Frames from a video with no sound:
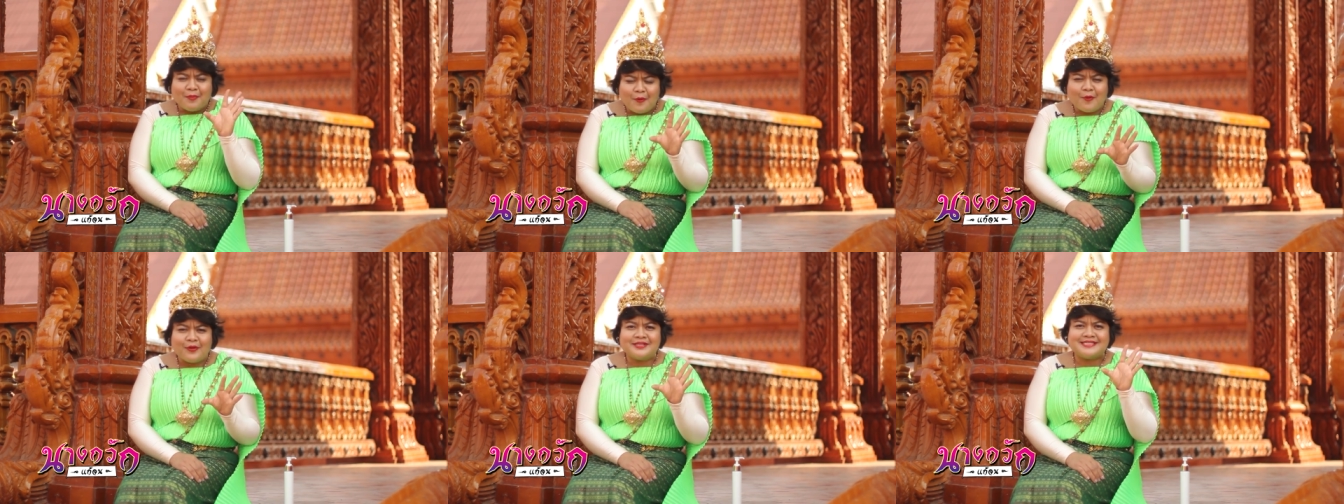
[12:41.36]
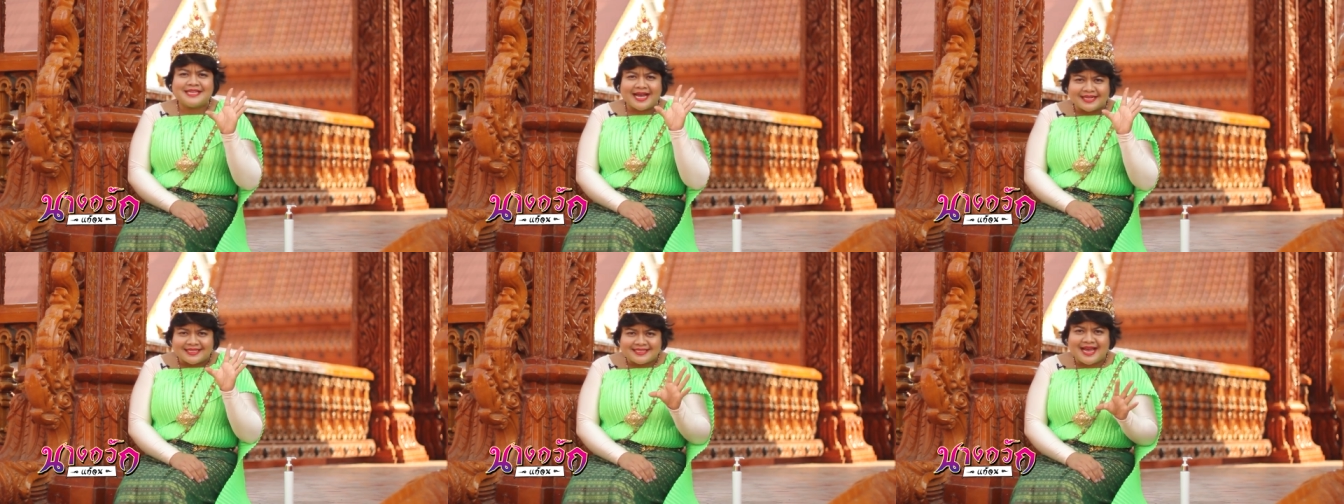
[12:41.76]
พูด
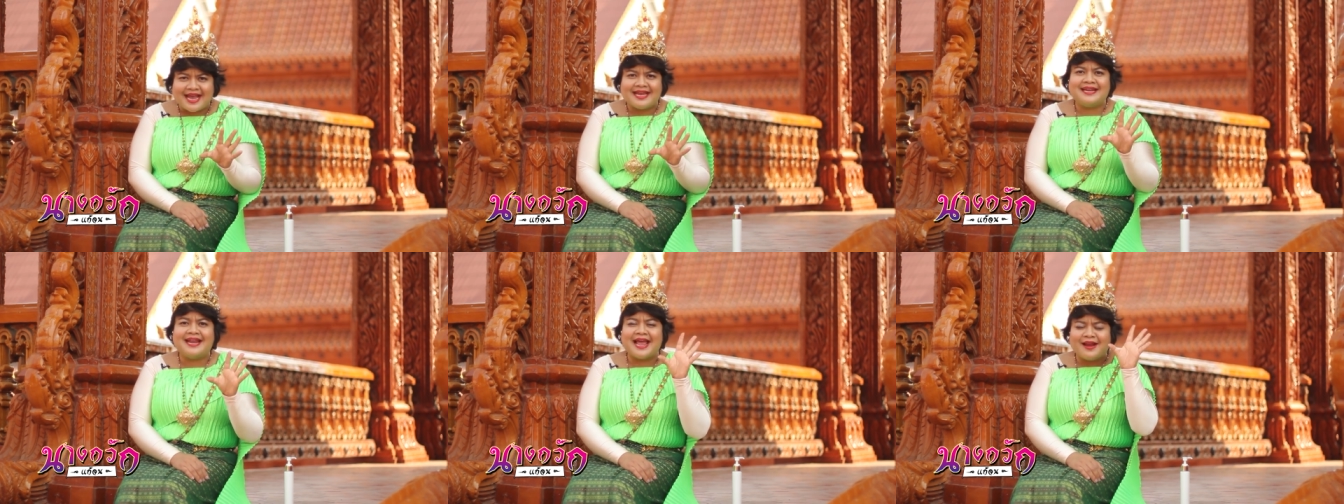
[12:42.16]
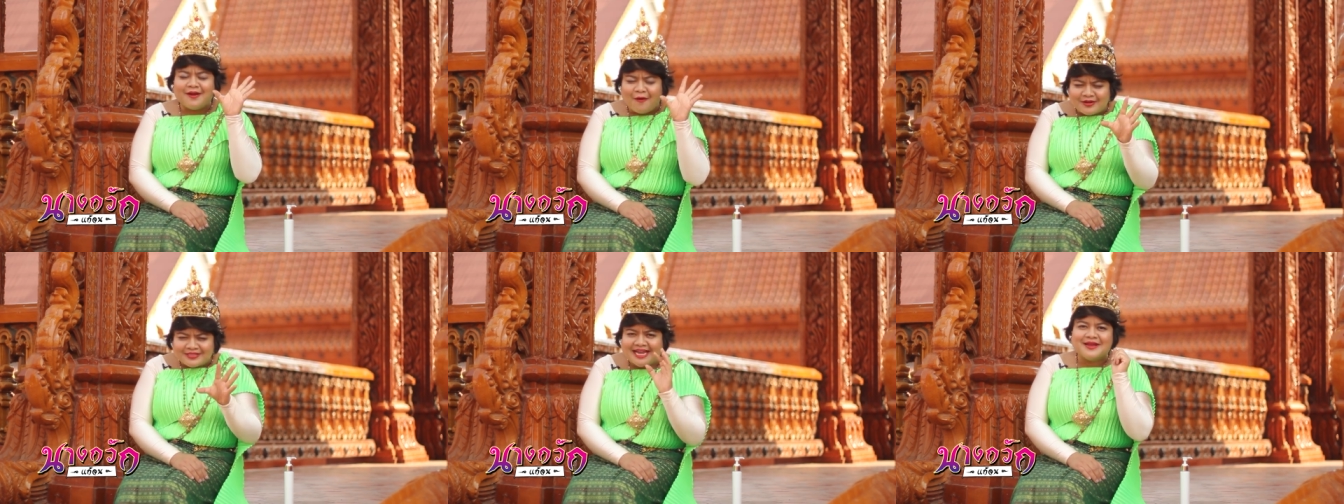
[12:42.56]
จากใจและ
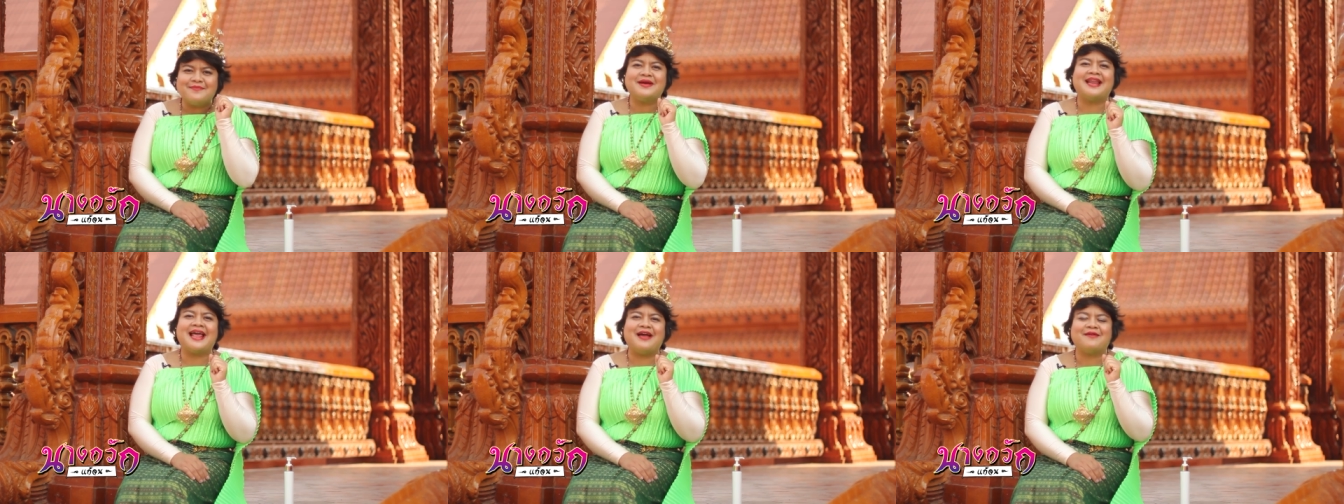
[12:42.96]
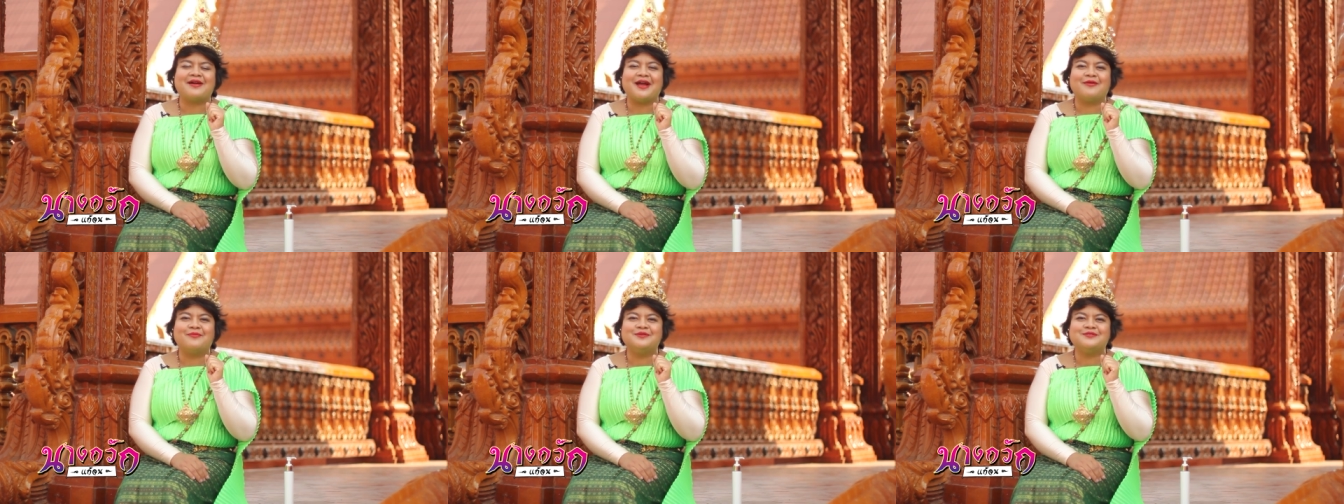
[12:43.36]
ลองใช้มาแล้ว
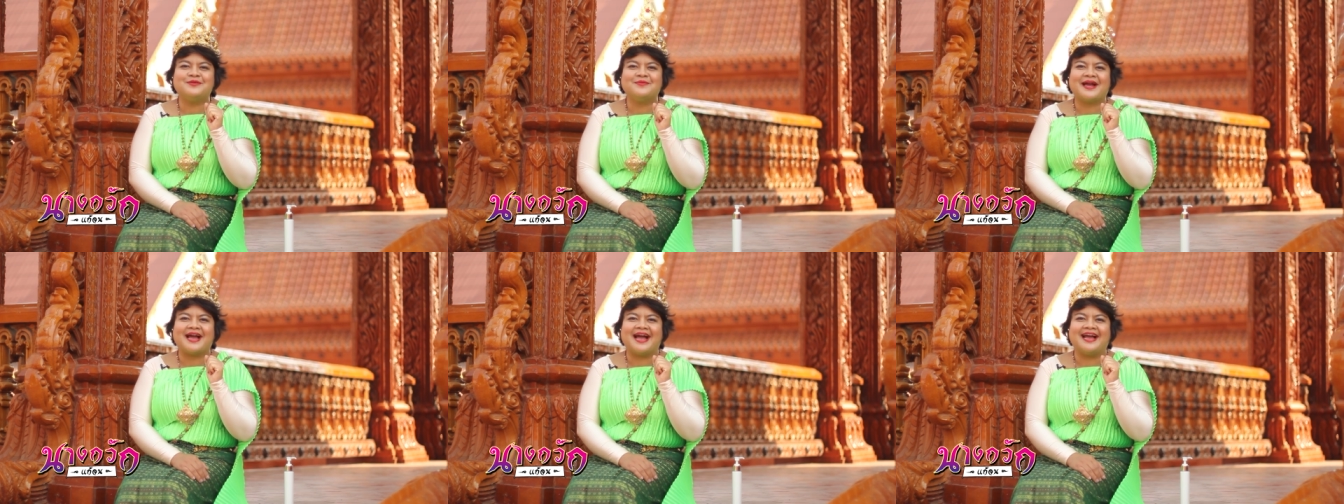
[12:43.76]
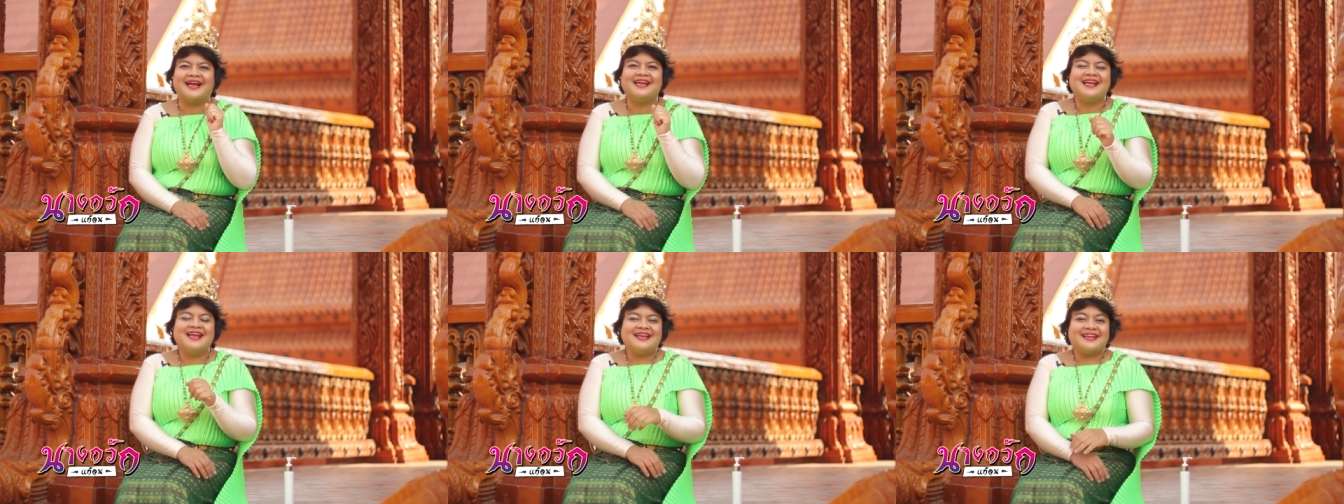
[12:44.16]
ค่ะคุณผู้ชมค่ะ
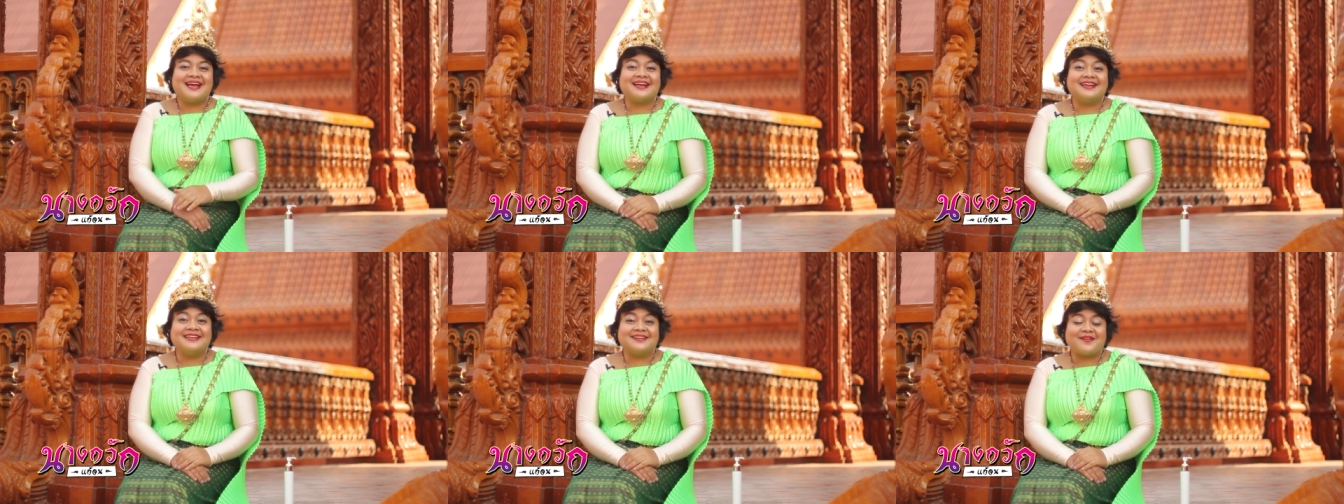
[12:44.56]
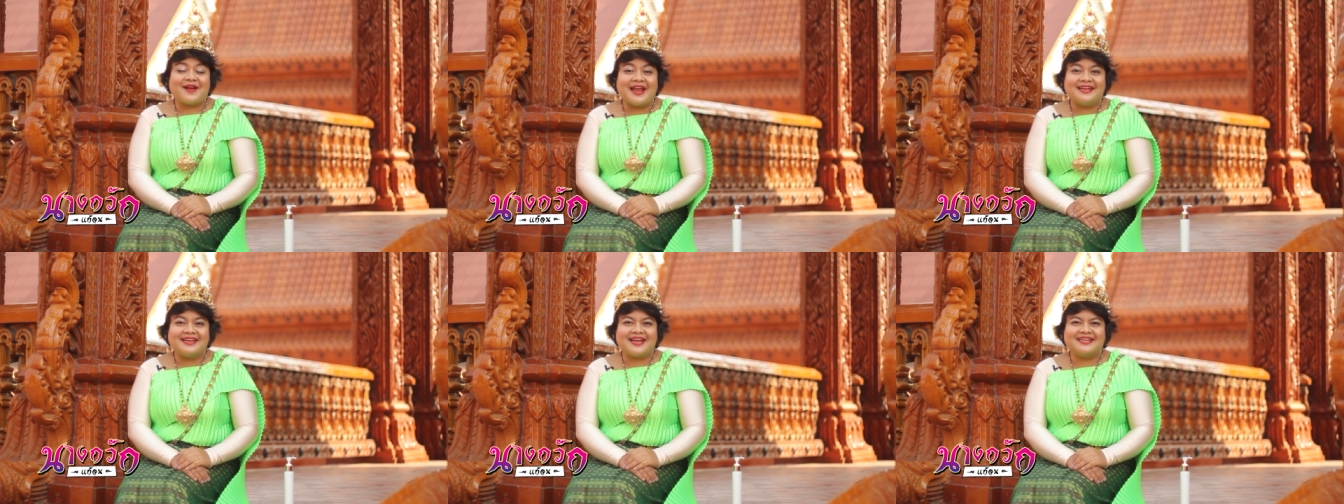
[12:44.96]
ถ้าเกิดใค
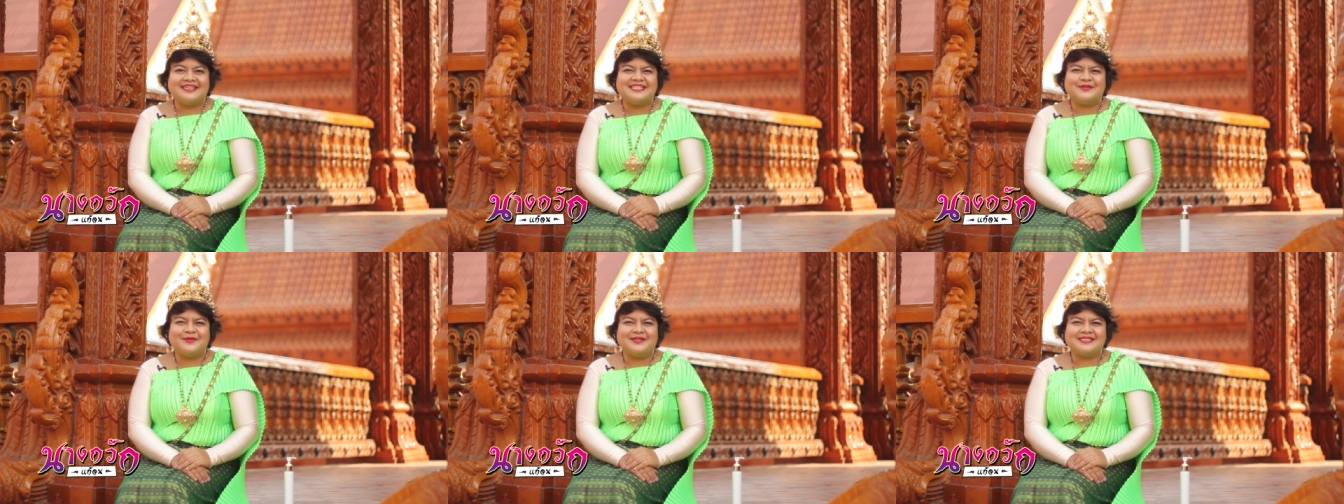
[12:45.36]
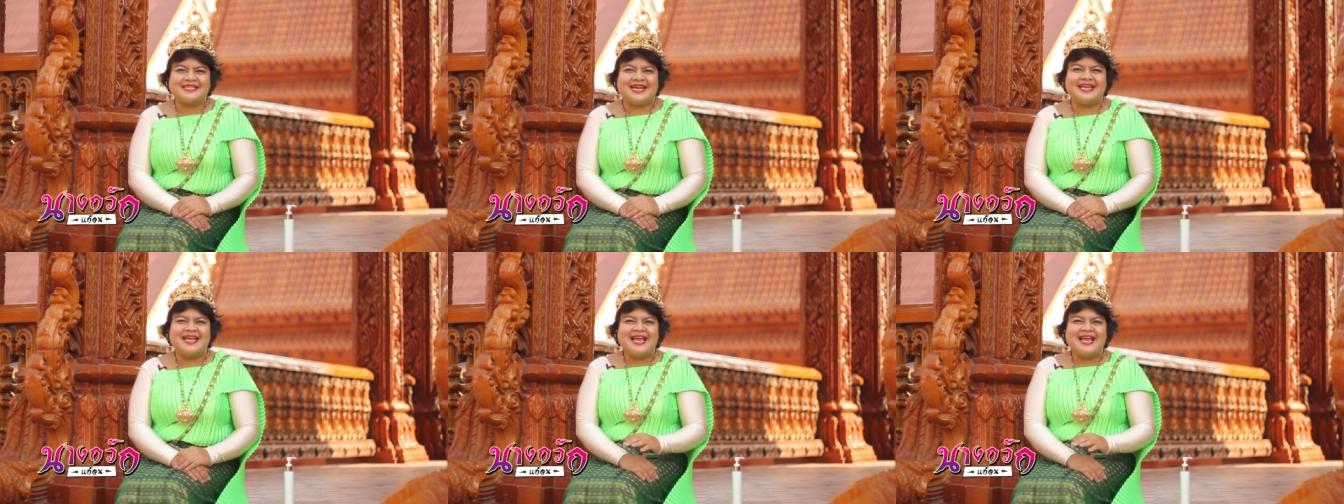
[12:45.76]
รนะคะที่สนใจ